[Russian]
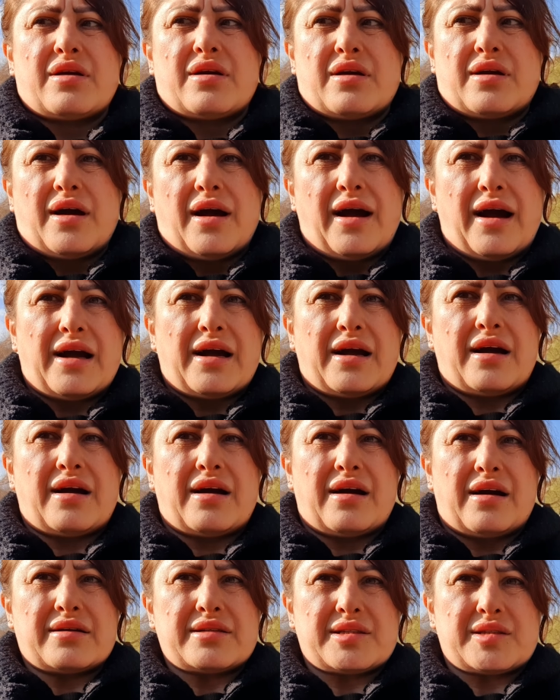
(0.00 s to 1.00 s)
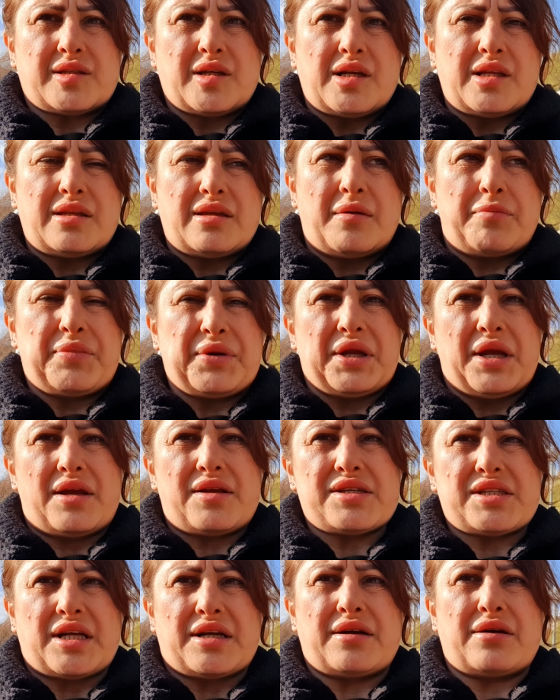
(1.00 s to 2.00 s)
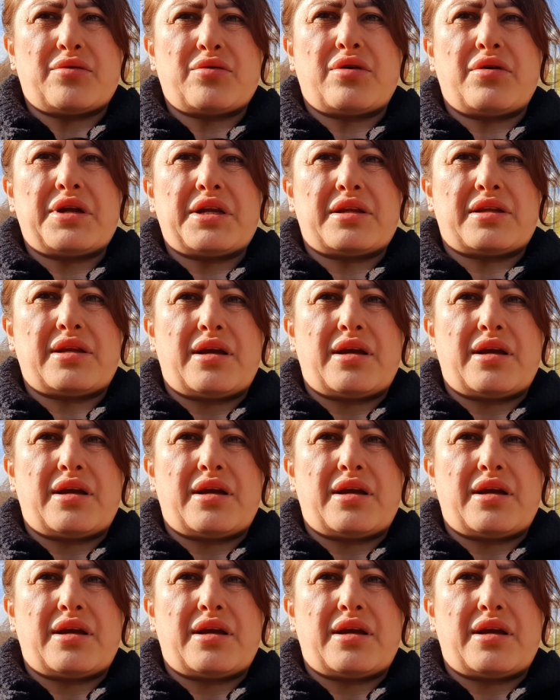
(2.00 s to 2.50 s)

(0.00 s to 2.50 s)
А сын не приедет, а он говорит,